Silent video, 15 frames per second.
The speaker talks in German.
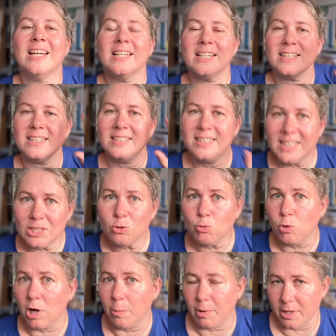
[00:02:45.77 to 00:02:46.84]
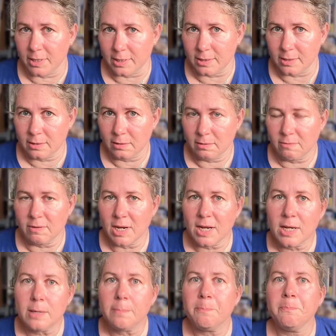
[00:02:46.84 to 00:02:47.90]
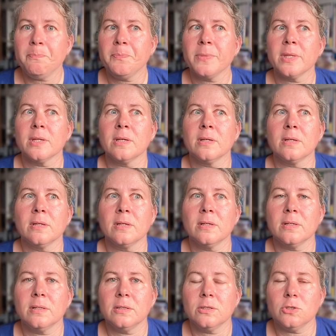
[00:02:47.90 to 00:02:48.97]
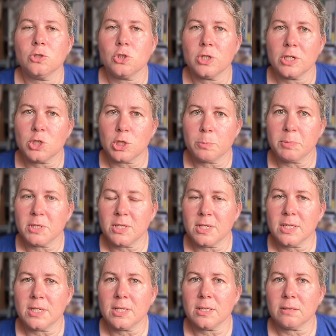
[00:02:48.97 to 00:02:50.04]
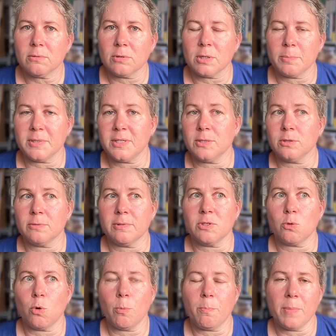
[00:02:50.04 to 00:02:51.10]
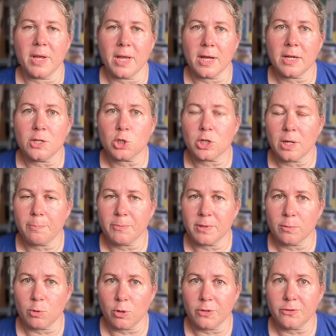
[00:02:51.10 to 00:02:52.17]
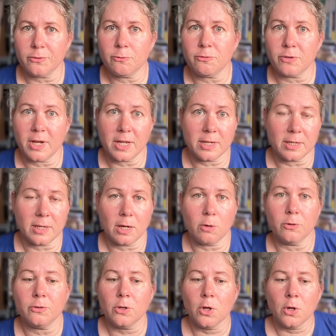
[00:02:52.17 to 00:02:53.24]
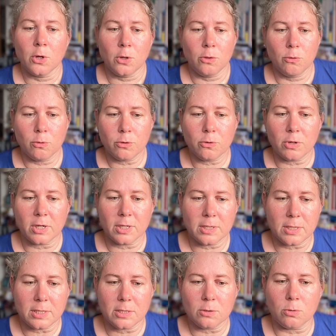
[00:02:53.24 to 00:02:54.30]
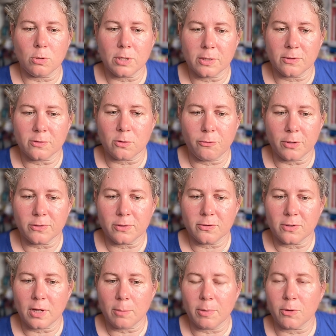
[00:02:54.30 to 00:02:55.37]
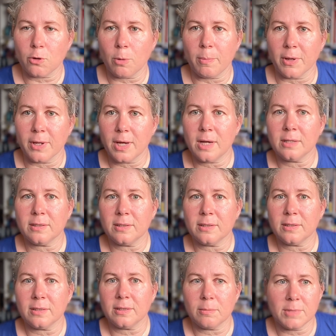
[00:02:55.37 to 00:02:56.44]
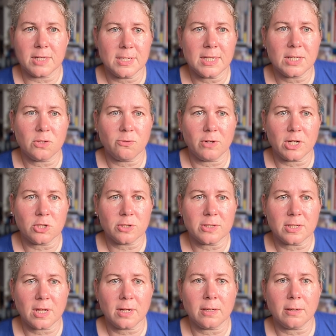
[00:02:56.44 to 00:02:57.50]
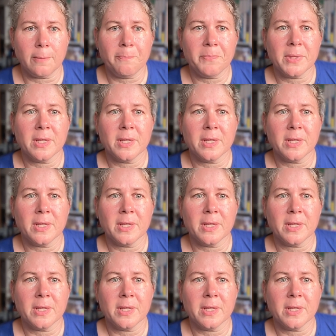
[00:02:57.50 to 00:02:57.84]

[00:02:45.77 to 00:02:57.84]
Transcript: Das siehst du aber nicht, weil ChatGPT oder beziehungsweise OpenAI schreibt den kostenfreien Account nur noch hin. Ich gucke jetzt auch vorsichtshalber nochmal nach, damit ich dir nichts Falsches sage.